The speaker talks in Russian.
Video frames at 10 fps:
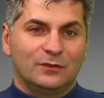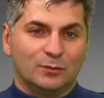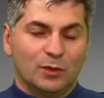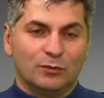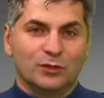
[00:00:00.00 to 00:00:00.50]

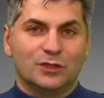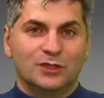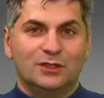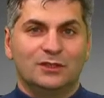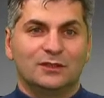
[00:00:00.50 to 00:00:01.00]
Футбол будет
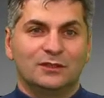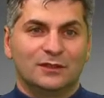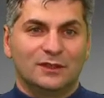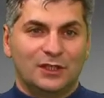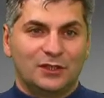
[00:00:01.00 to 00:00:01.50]
жить,
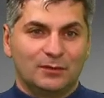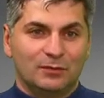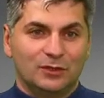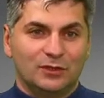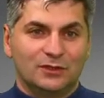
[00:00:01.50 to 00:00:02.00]
Дача
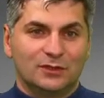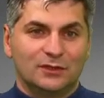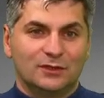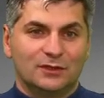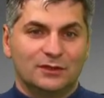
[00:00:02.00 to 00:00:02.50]
будет
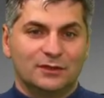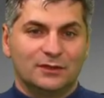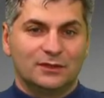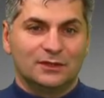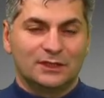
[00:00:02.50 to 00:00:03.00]

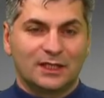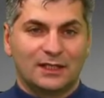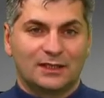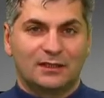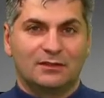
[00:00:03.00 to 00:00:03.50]

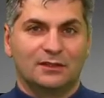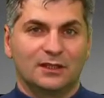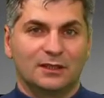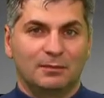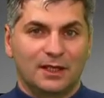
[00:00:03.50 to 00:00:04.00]
стараться со своей
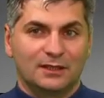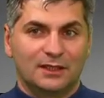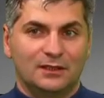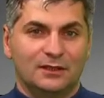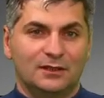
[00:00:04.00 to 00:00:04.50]
стороны
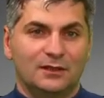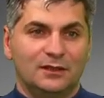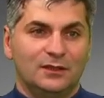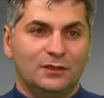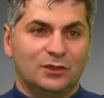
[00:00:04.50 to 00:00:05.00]
показать,
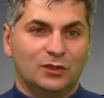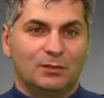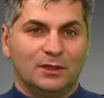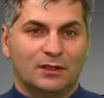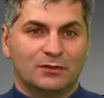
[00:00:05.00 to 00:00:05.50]
что
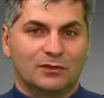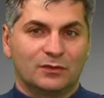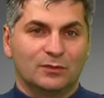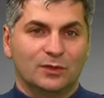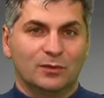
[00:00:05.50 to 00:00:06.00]
молдавский
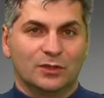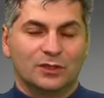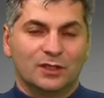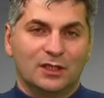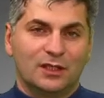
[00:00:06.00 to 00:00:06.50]
футбол может
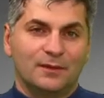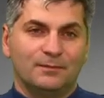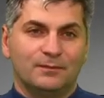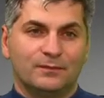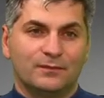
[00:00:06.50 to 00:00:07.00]
на
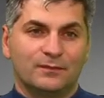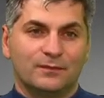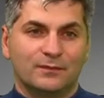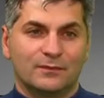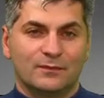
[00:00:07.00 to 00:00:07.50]

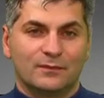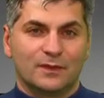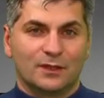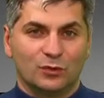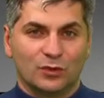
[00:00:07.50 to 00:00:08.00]

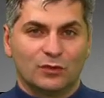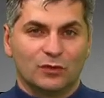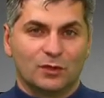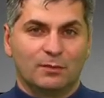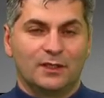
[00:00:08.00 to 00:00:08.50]
уровне
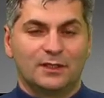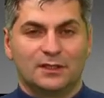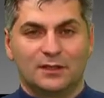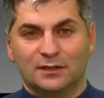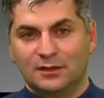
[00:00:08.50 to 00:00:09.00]
выступать
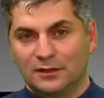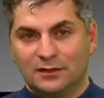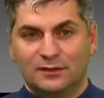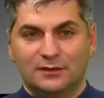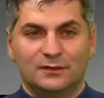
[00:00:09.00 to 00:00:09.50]
с, э,
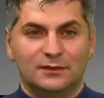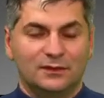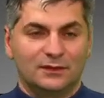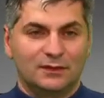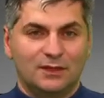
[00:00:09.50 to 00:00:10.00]

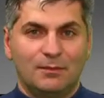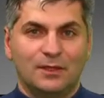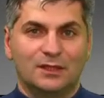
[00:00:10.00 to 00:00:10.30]
со всеми